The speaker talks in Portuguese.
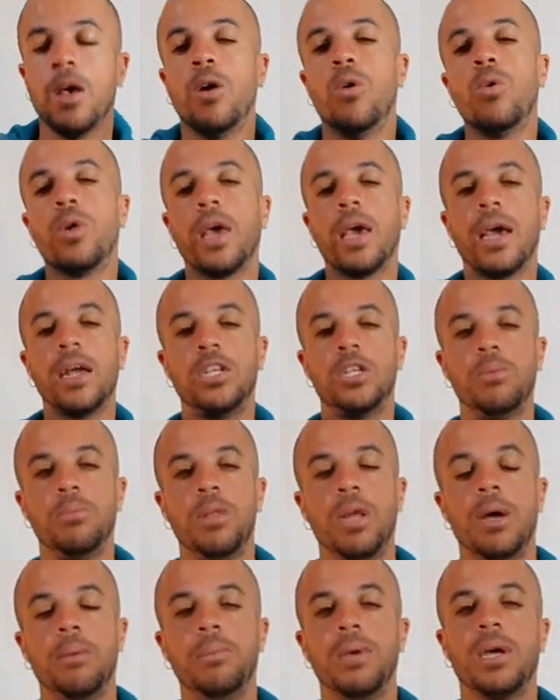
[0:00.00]
O que é
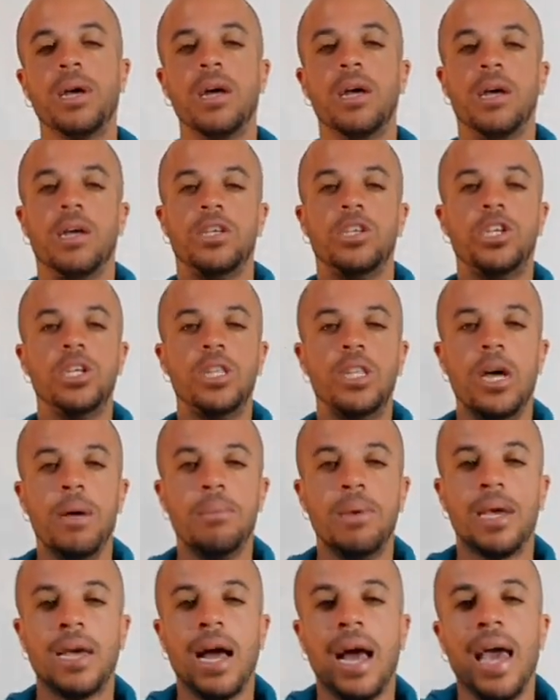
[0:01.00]
dinâmica?
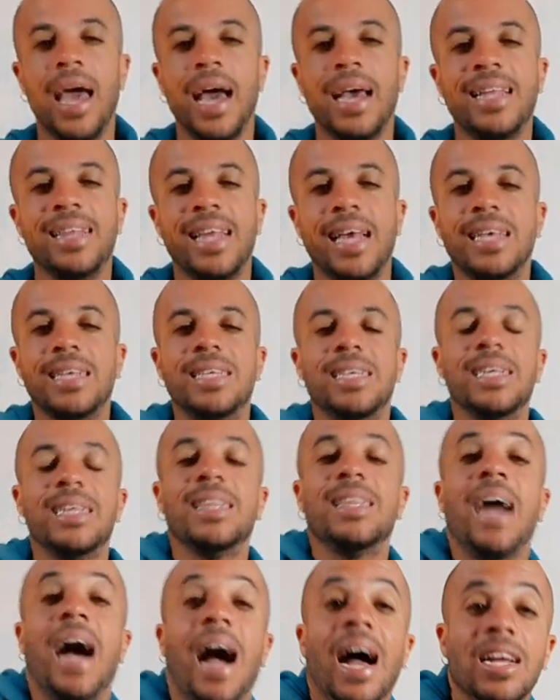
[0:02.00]
Dinâmica é a
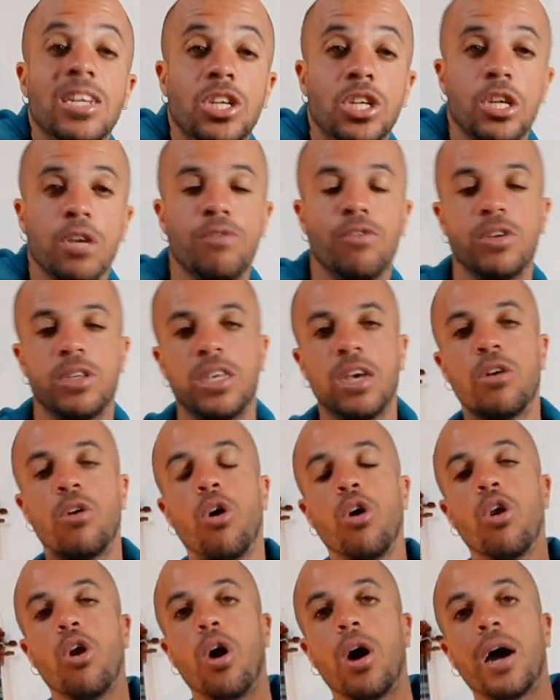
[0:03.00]
intensidade que você
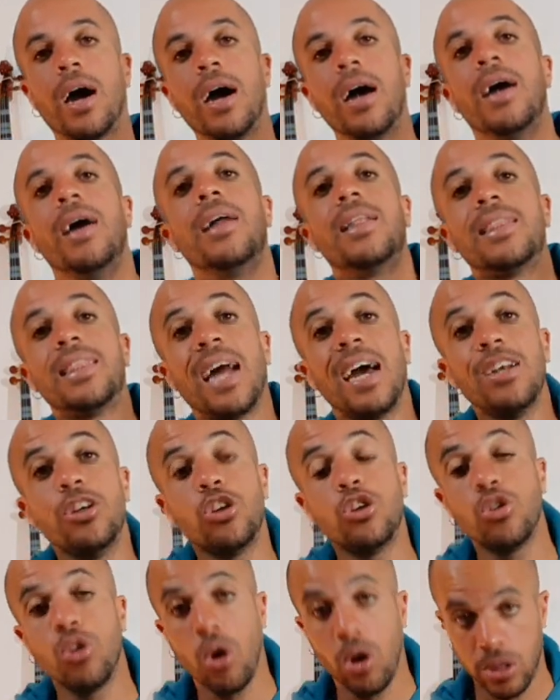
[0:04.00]
coloca
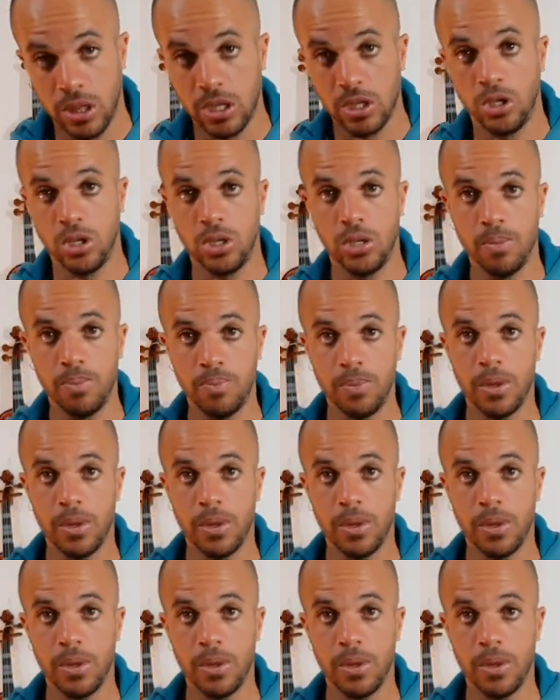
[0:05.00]
nas notas.